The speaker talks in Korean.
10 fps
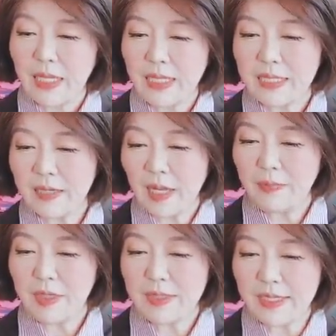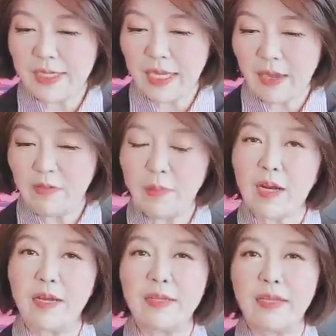자, 그런가 하면 이 케빈
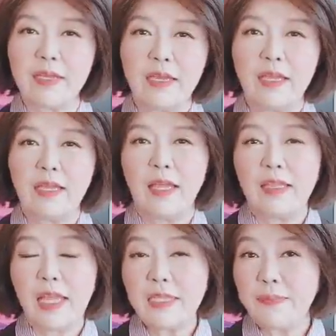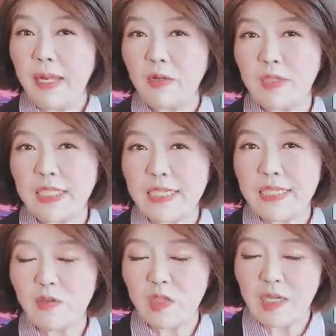맥카시, 낸시
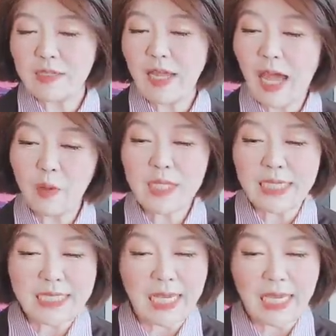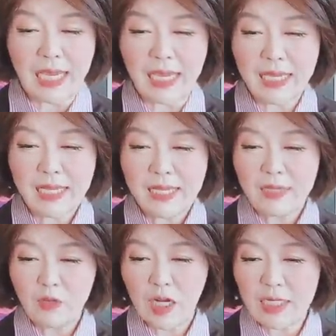펠로시 뒤를 이어서 하원 의장에
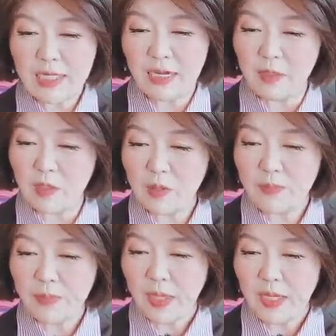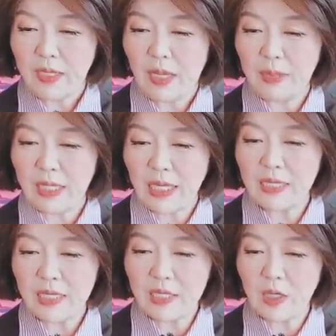유력한 사람이죠. 아마
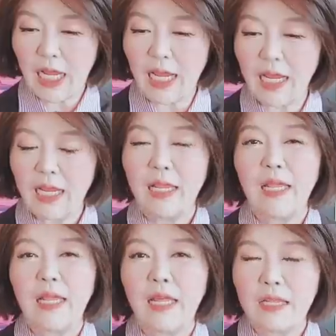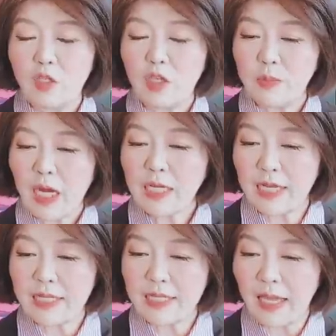내년 1월에 어, 취임을 할 것
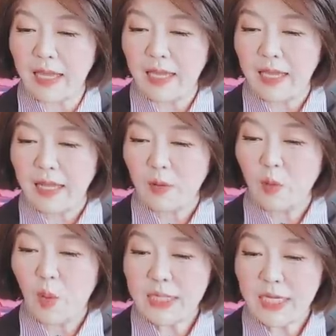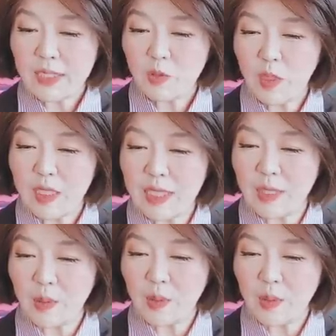같은데 공화당
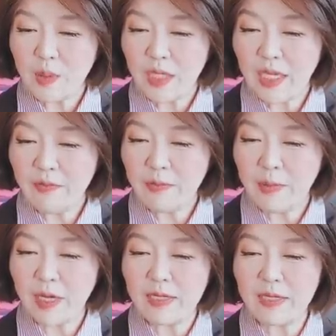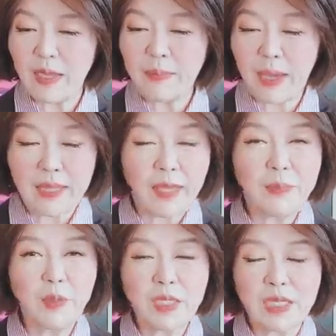중에서도 이 케빈 맥카시의
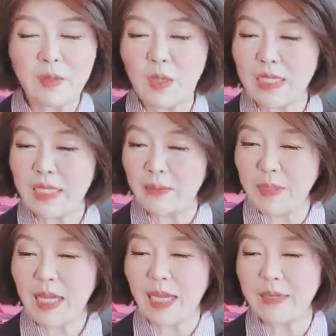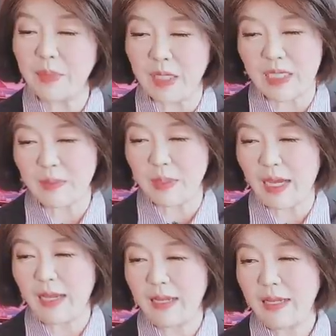반대표를 들고 난 사람이 다섯 명 있습니다.